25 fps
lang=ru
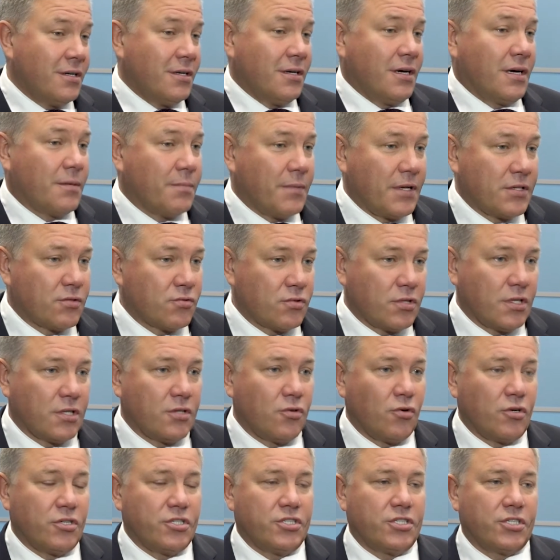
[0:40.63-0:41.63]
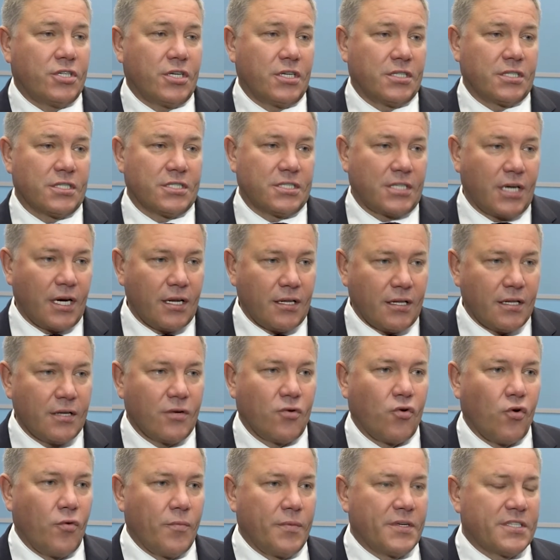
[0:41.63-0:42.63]
обманутые дольщики, это строительный
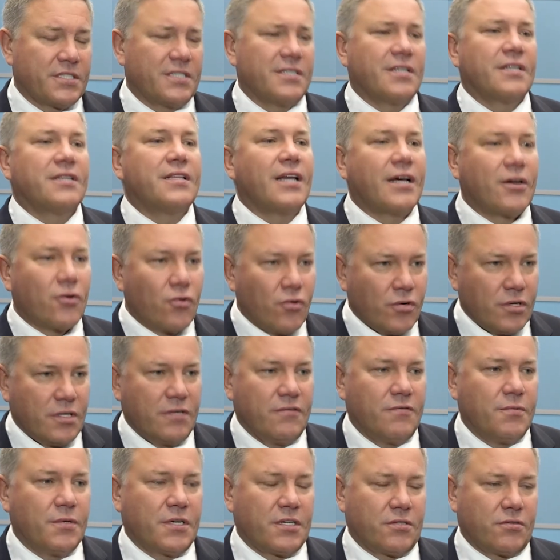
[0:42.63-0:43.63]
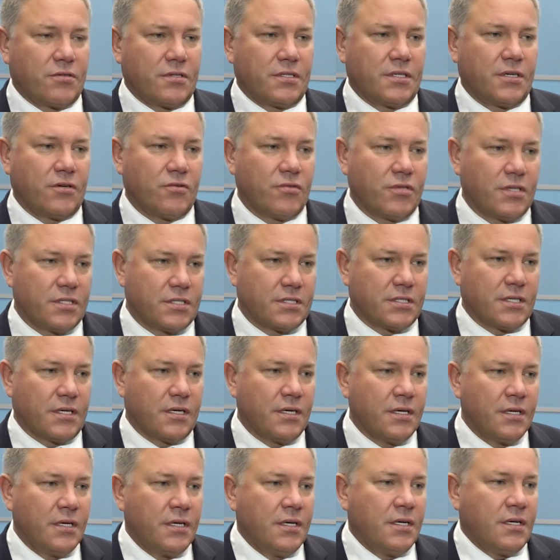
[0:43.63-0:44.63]
комплекс, это дороги, которые находятся
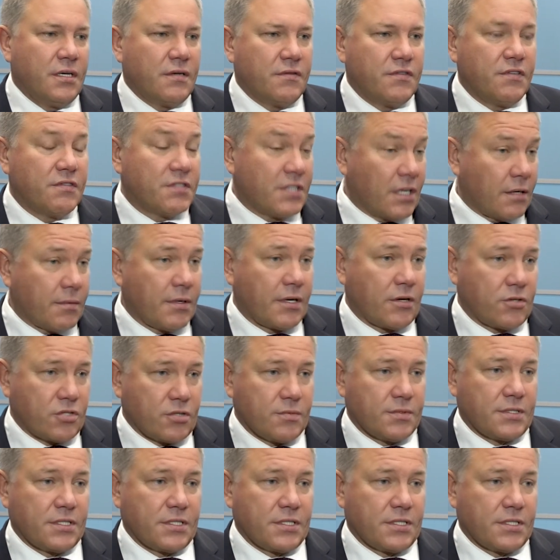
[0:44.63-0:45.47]
в не в самом хорошем